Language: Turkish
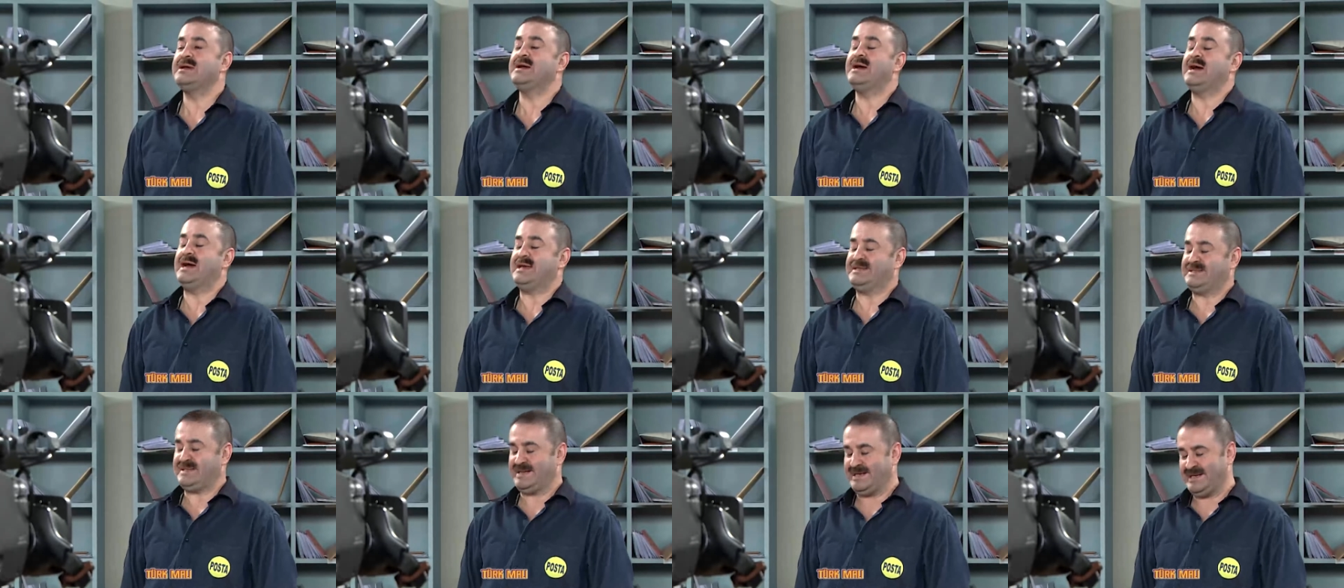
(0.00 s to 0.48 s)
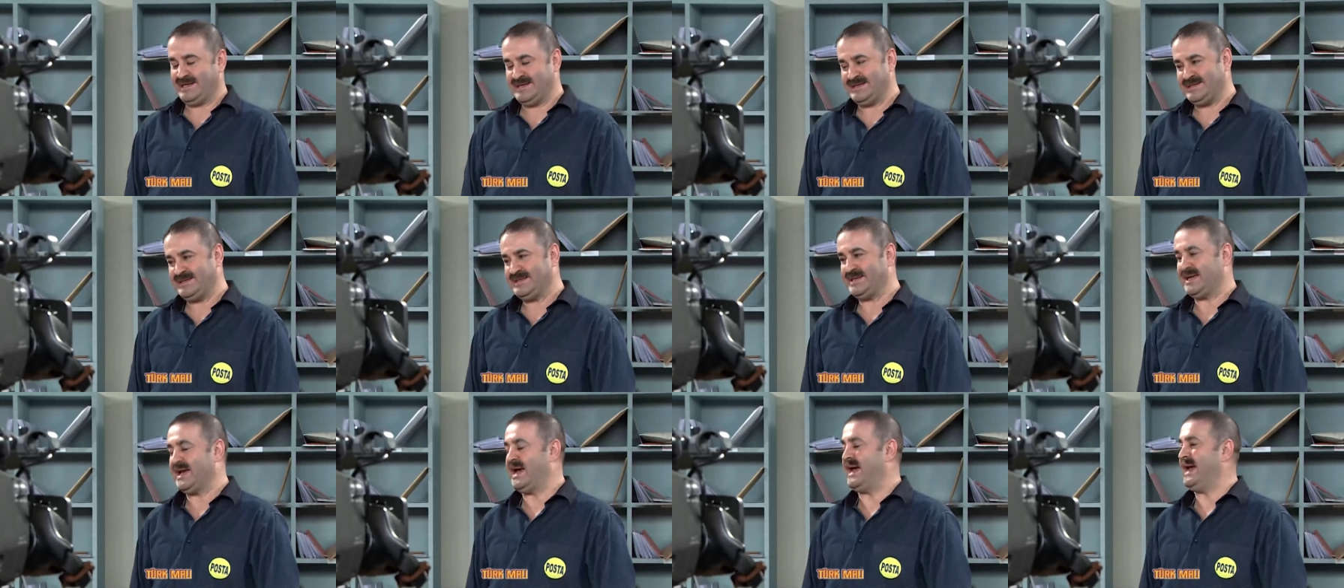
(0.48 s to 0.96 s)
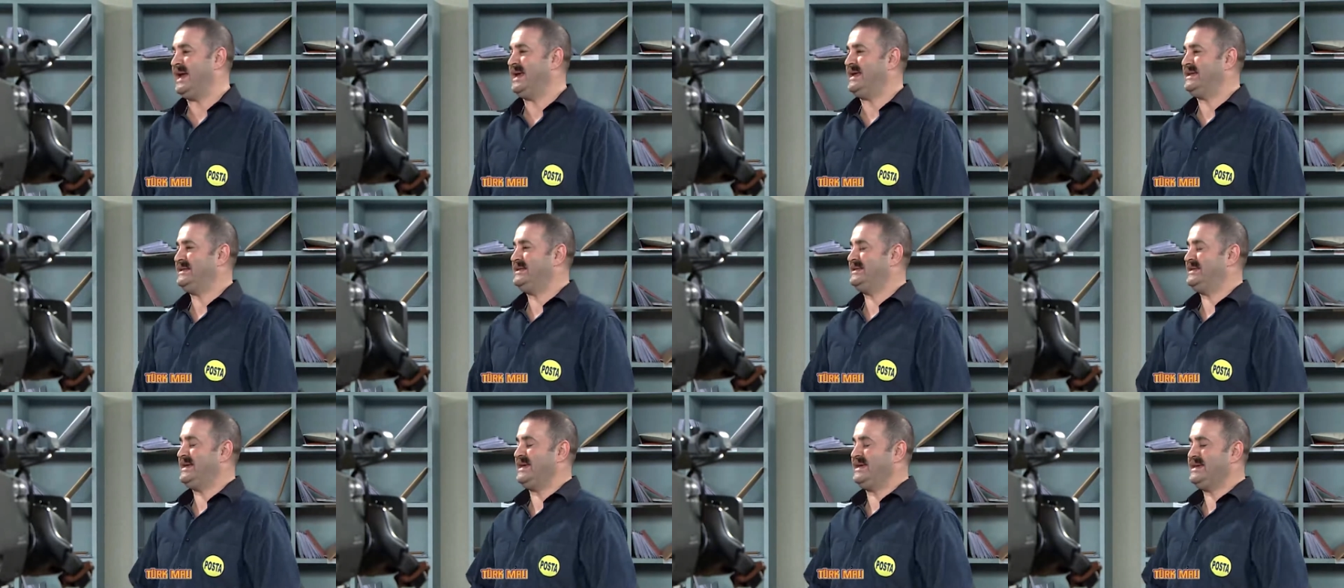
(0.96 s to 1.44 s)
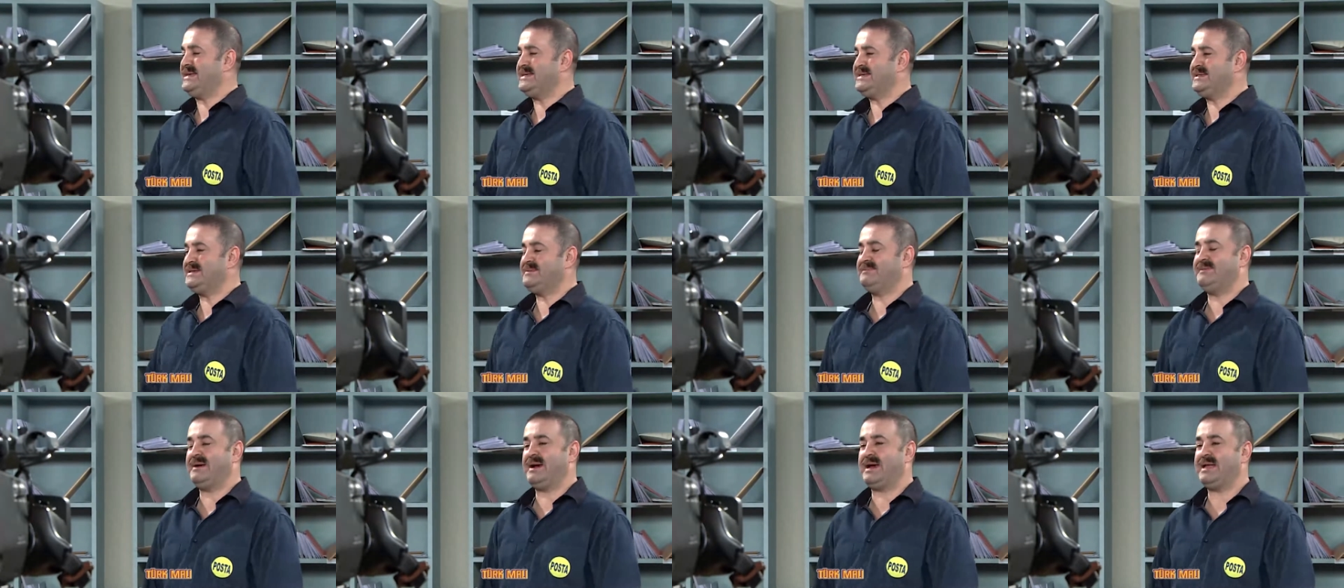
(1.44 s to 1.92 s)
Hazırız, gayet
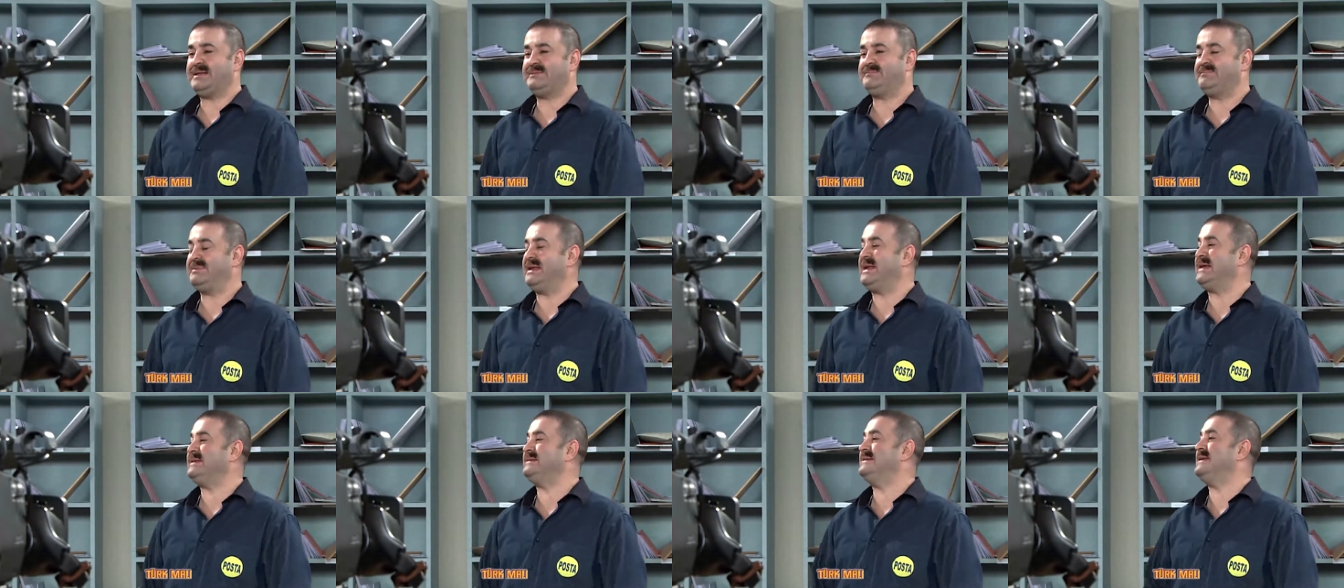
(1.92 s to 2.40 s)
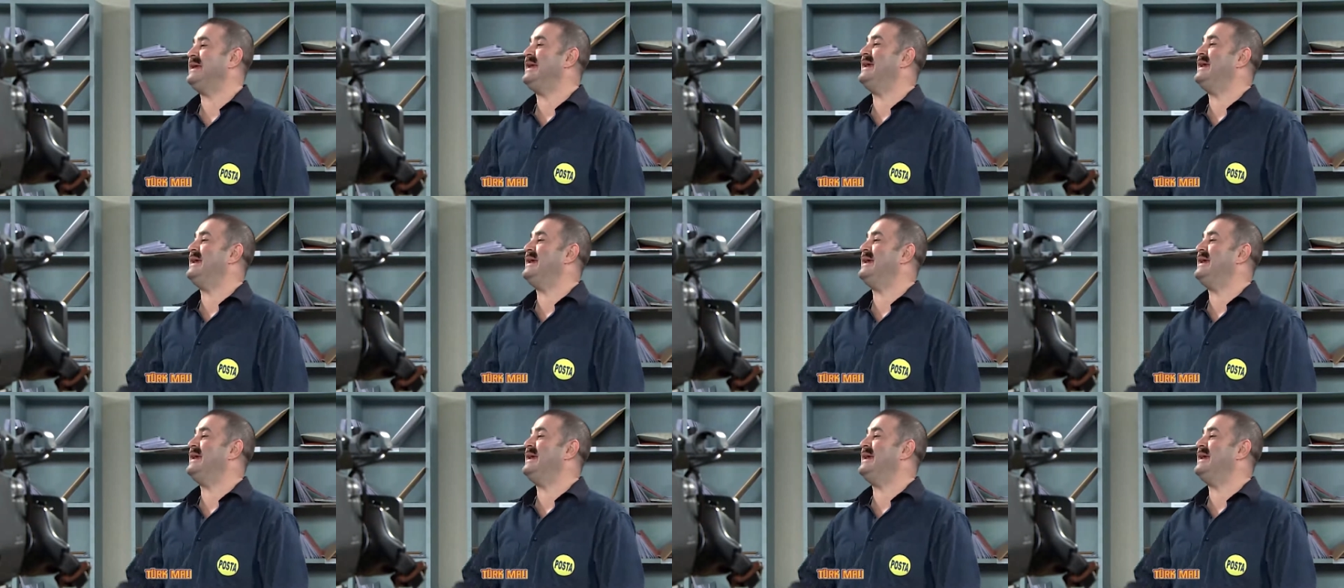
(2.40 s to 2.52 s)
şeyiz. Fakat biraz